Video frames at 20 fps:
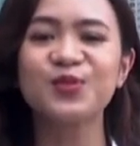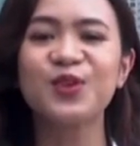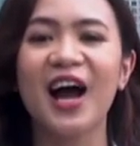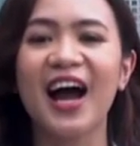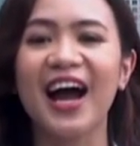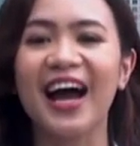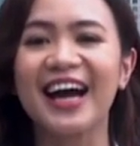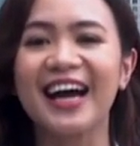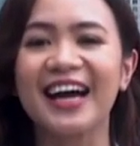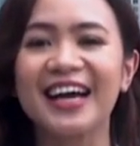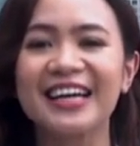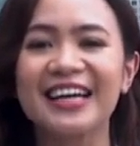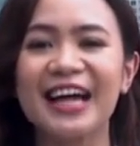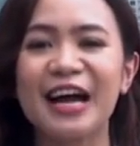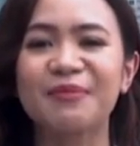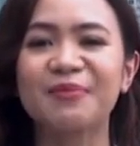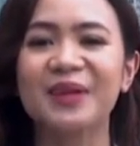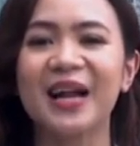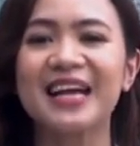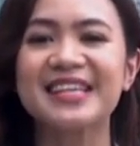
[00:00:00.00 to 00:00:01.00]
Wah,
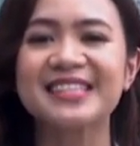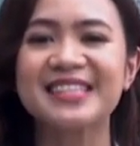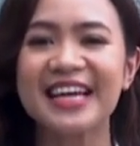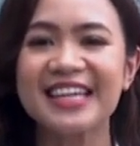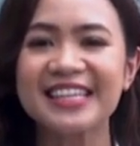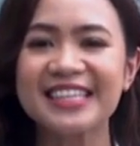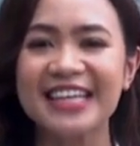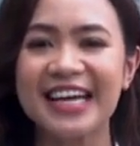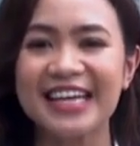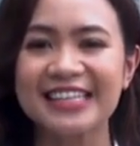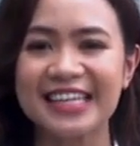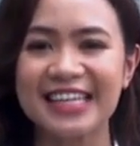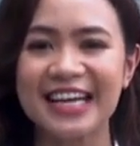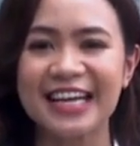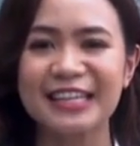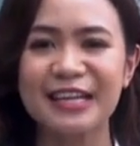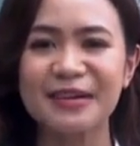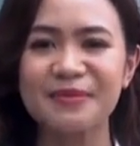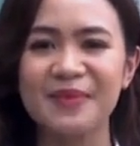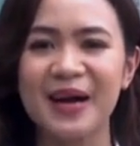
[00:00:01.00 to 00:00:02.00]
gak berasa nih ya,
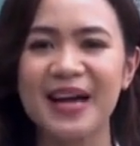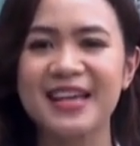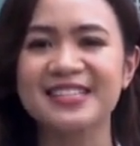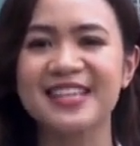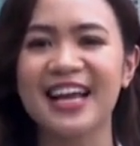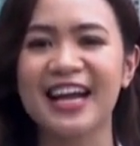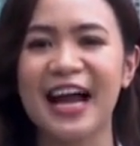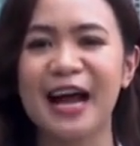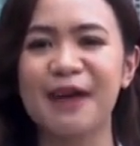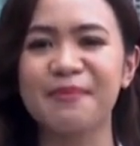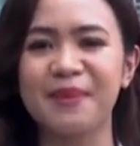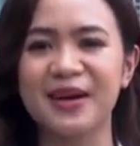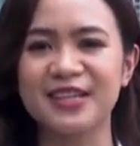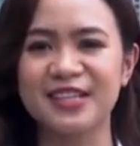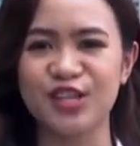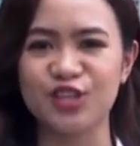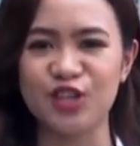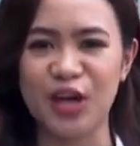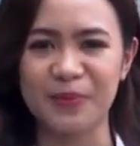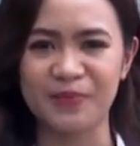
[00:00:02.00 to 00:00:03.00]
ternyata masa
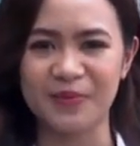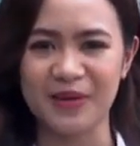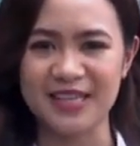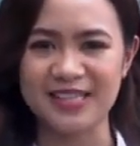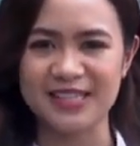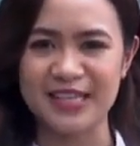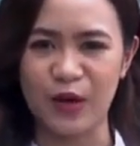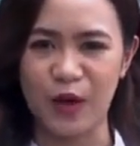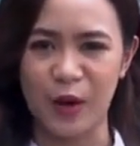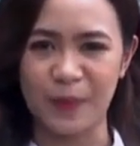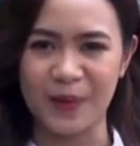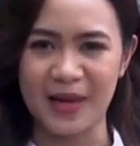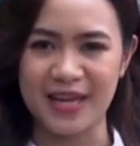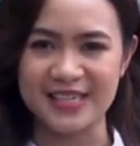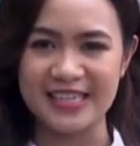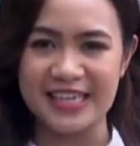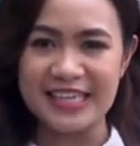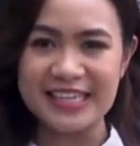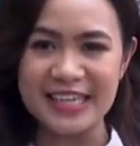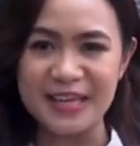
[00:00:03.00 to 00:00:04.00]
kampanye
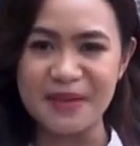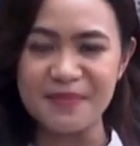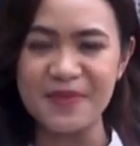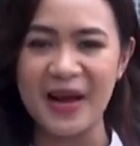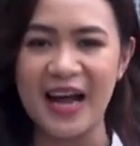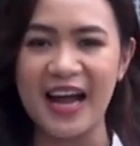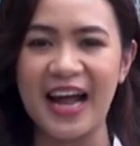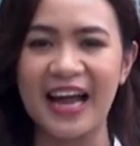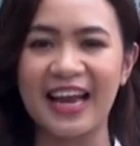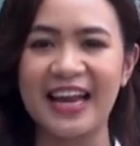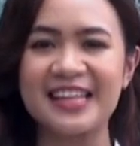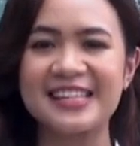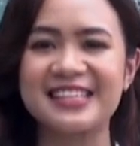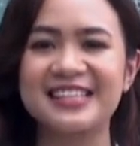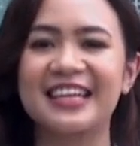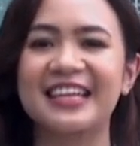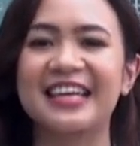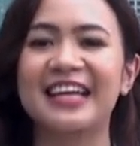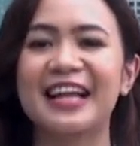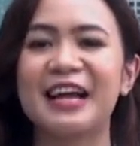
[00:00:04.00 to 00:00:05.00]
Capres-Cawapres ini bakalan
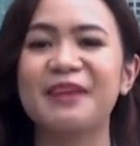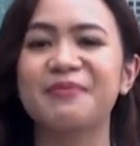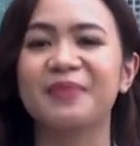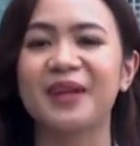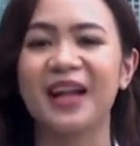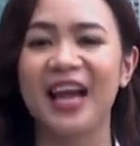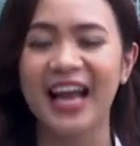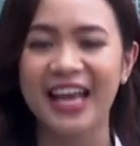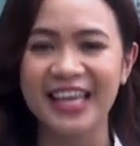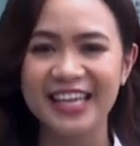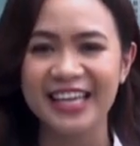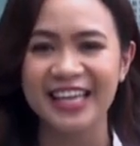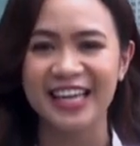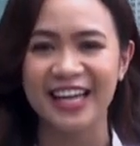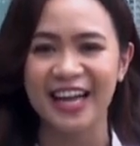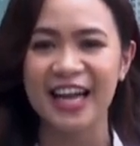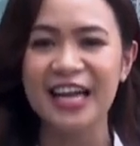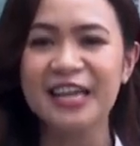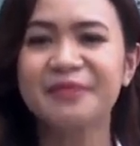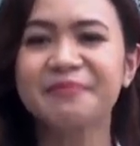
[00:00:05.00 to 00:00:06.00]
segera
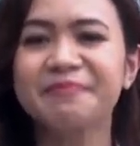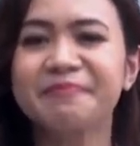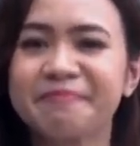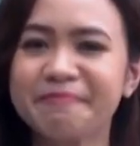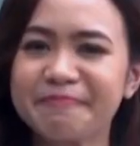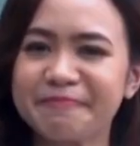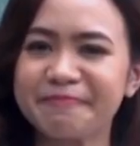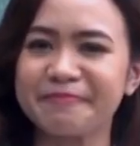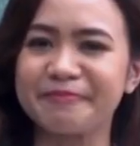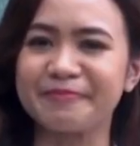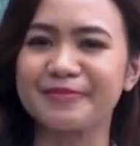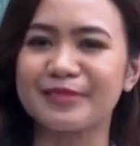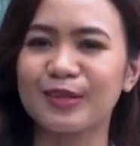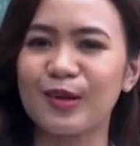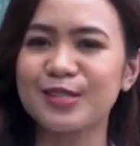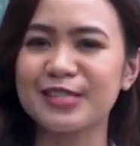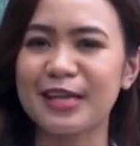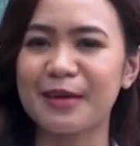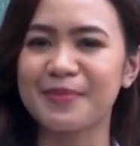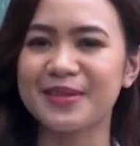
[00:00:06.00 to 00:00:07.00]
berakhir. Hmm,
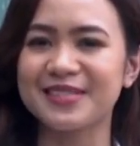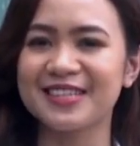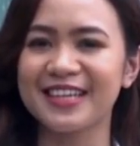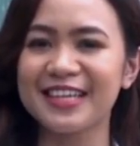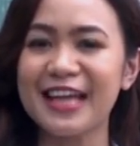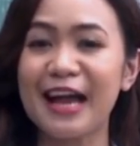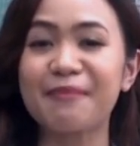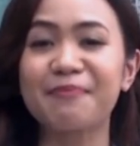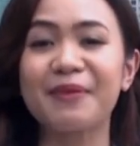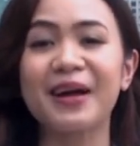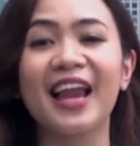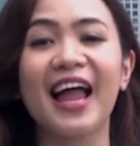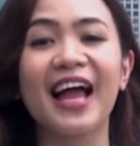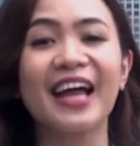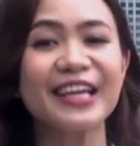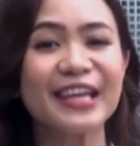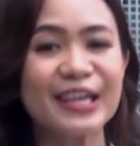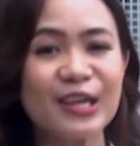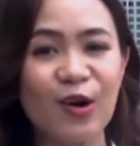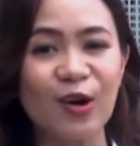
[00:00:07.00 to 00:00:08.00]
terus habis ini apa
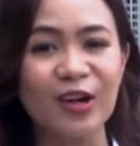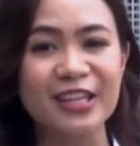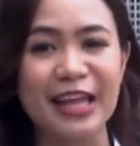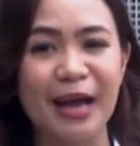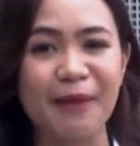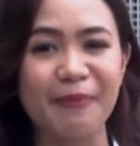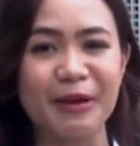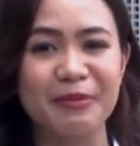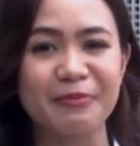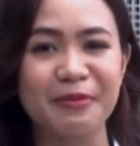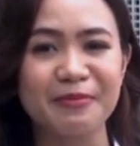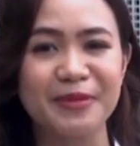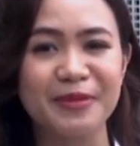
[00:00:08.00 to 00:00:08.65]
lagi dong tahapan